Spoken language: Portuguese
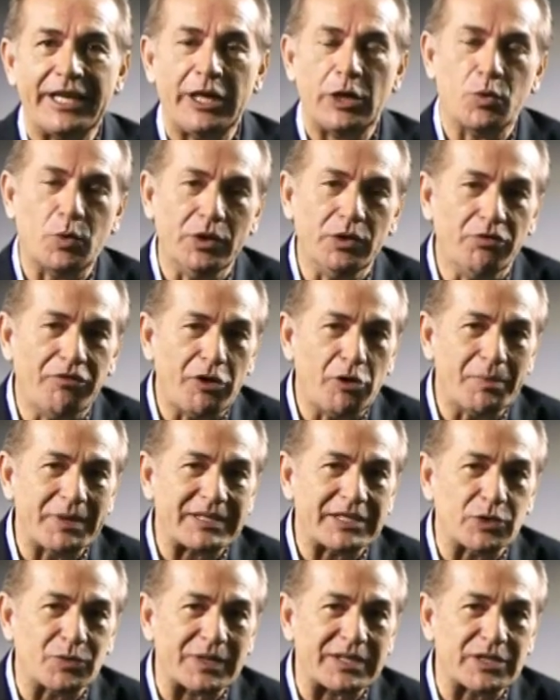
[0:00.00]
E quando vem
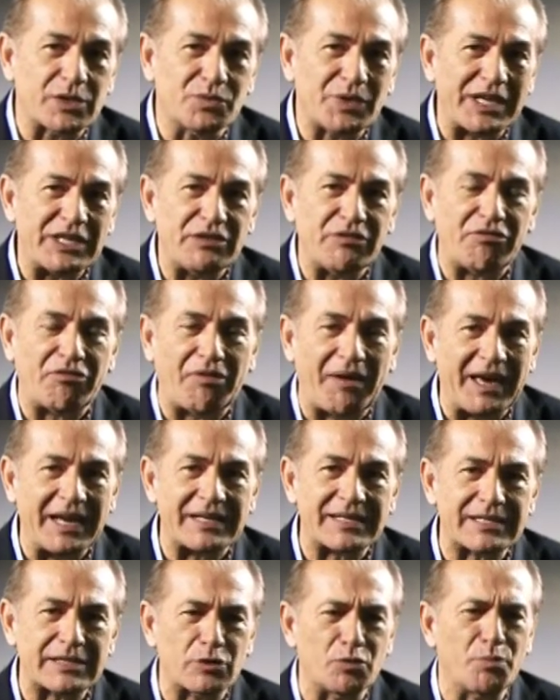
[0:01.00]
uma situação
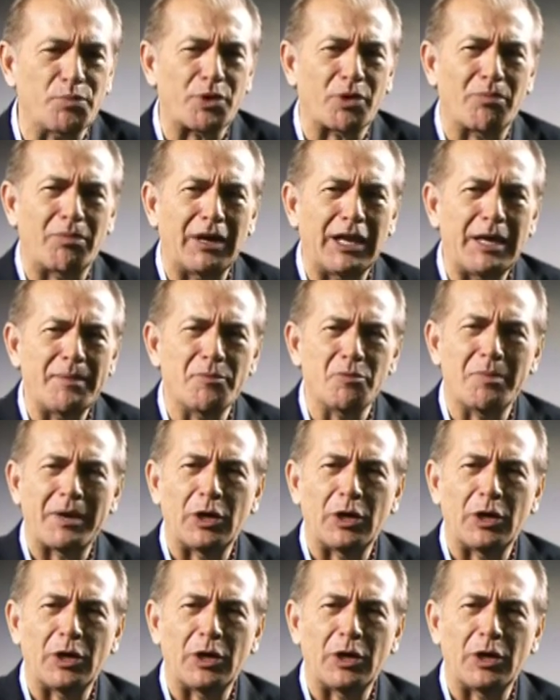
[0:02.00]
adversa, um problema,